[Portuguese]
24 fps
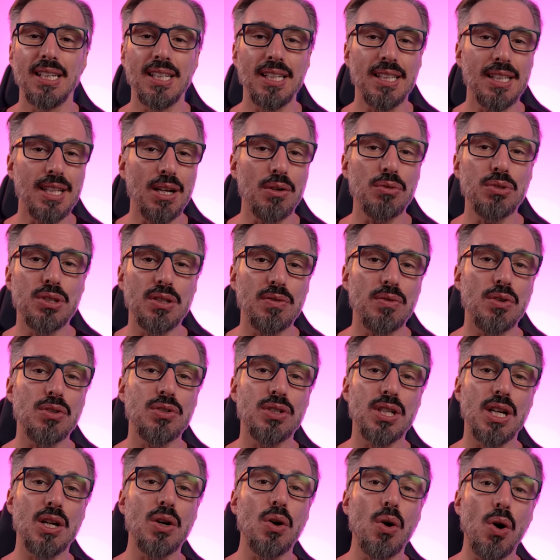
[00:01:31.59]
Então, se
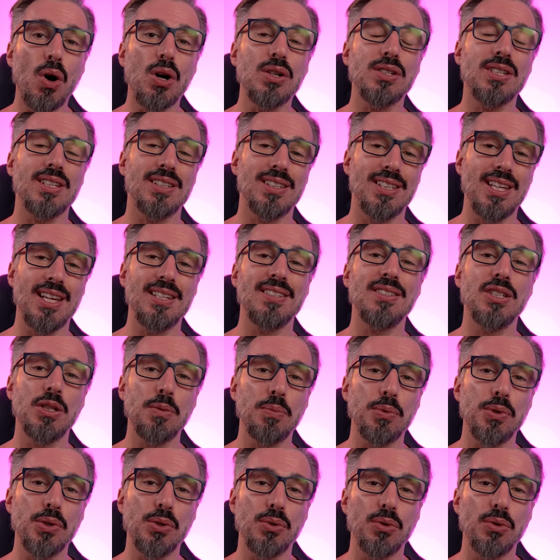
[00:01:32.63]
você gosta desse
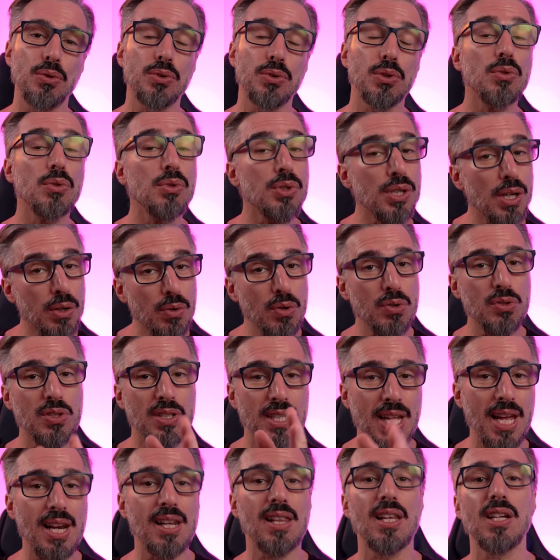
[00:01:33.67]
tipo de conteúdo, já
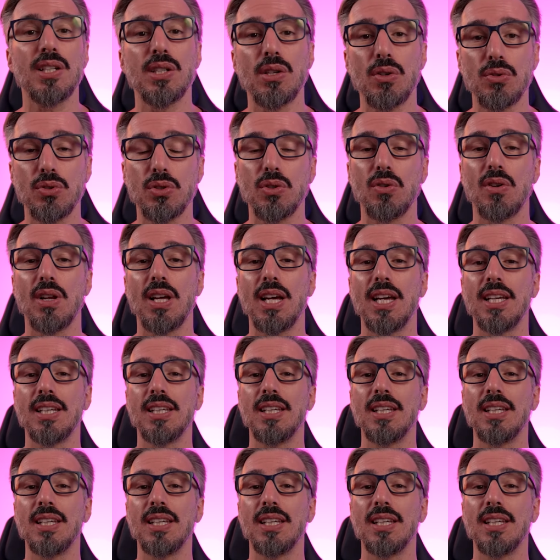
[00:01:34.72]
considere deixar o seu like,